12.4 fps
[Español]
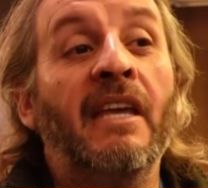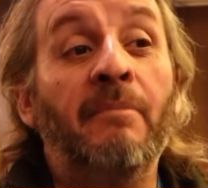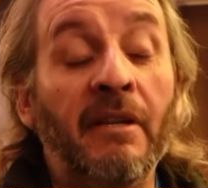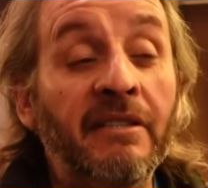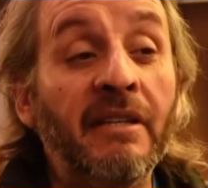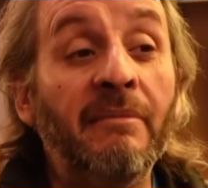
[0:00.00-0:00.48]

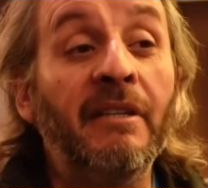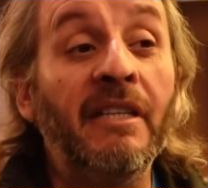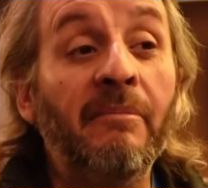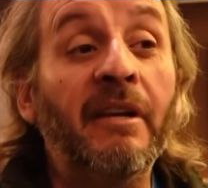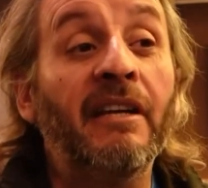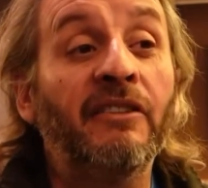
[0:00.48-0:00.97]

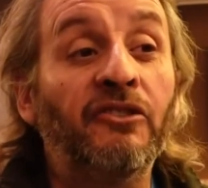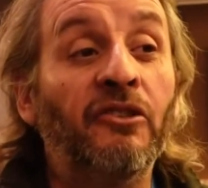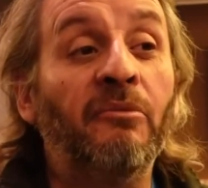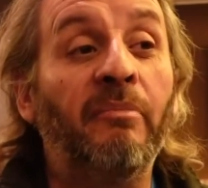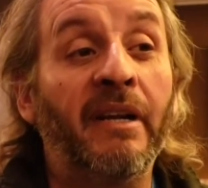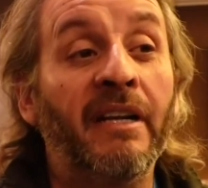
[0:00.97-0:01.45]
precisamente para
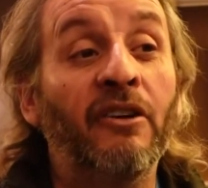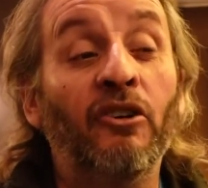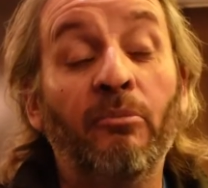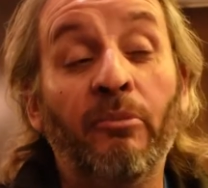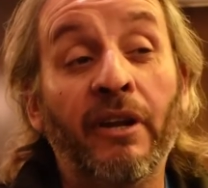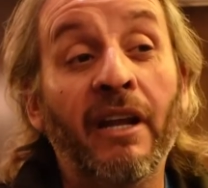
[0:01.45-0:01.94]
eso, para
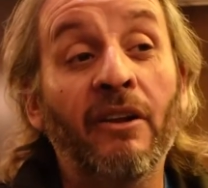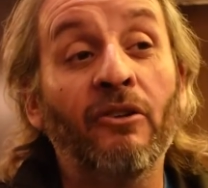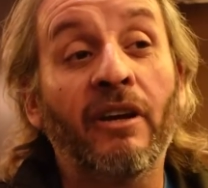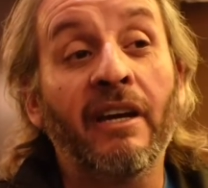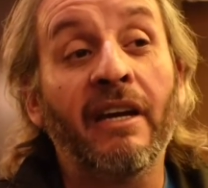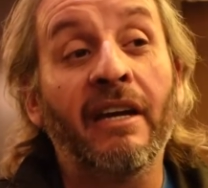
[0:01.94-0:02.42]
incorporar
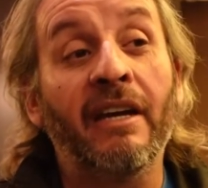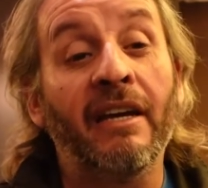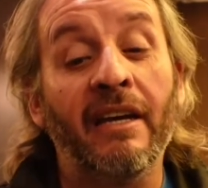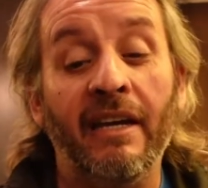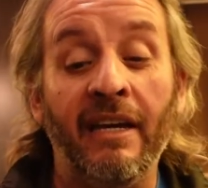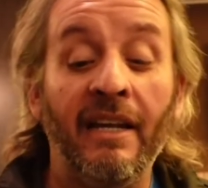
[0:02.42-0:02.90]
lo
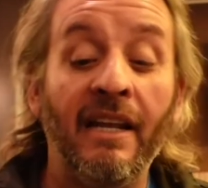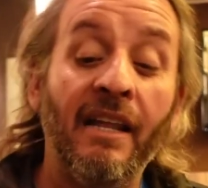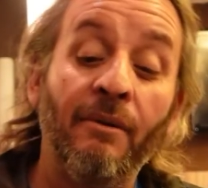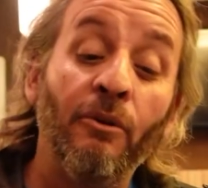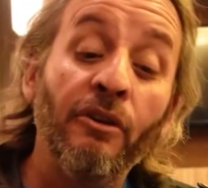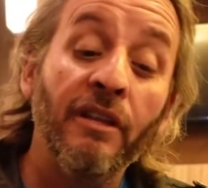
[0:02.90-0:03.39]
que en
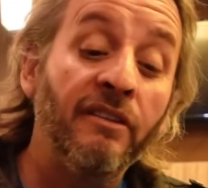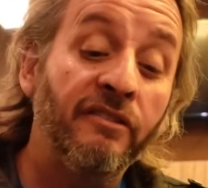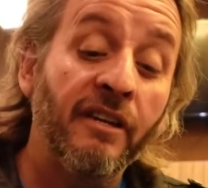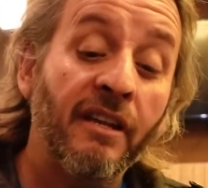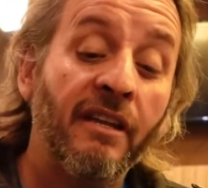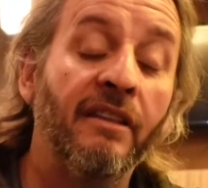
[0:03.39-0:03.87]
la voz del
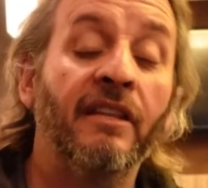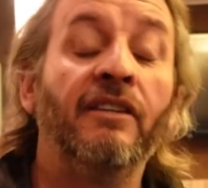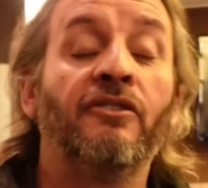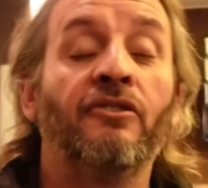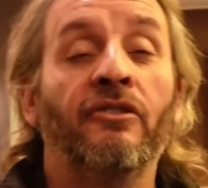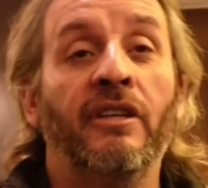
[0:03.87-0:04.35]
ser,
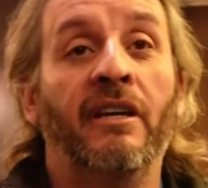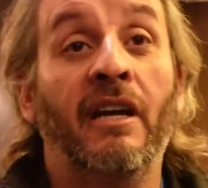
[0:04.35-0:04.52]
dentro de